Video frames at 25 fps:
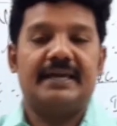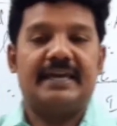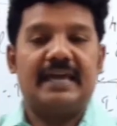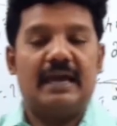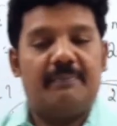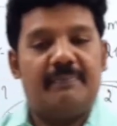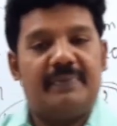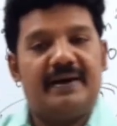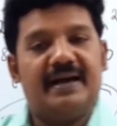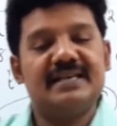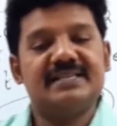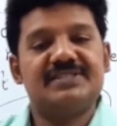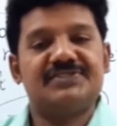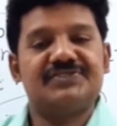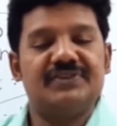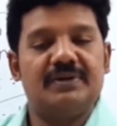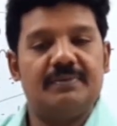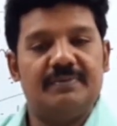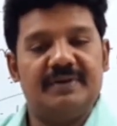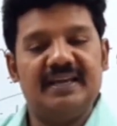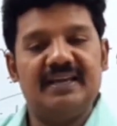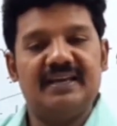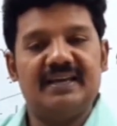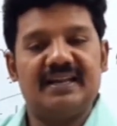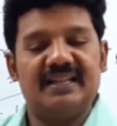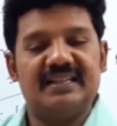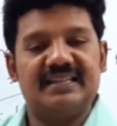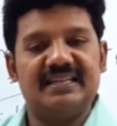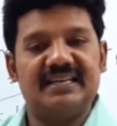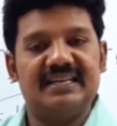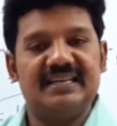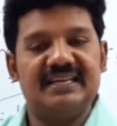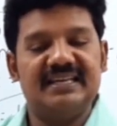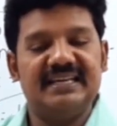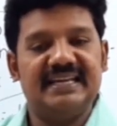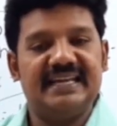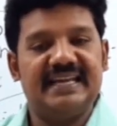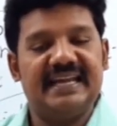கெப்பாசிட்டர் அப்படிங்கிறது
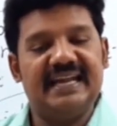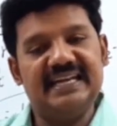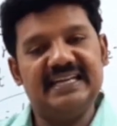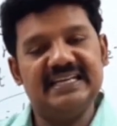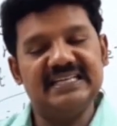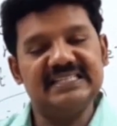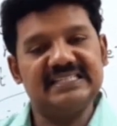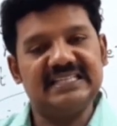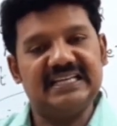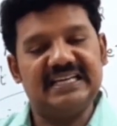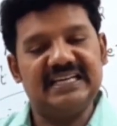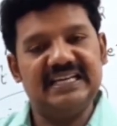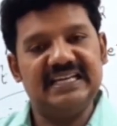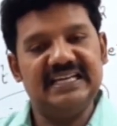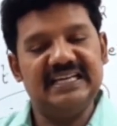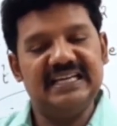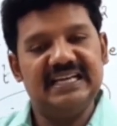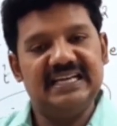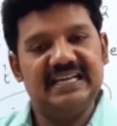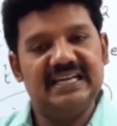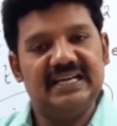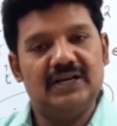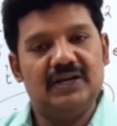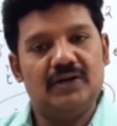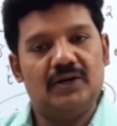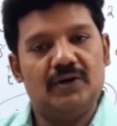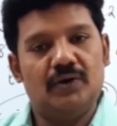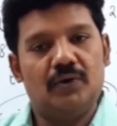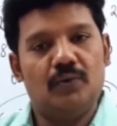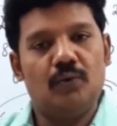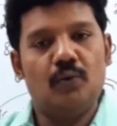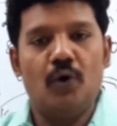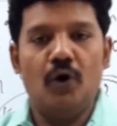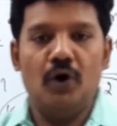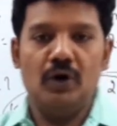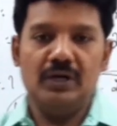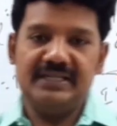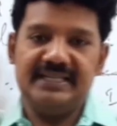இட் இஸ் அ
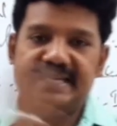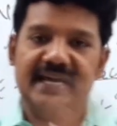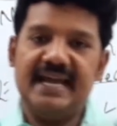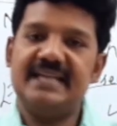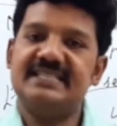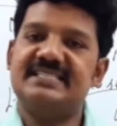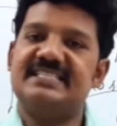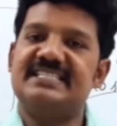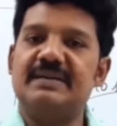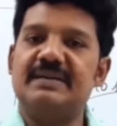வோல்டேஜ்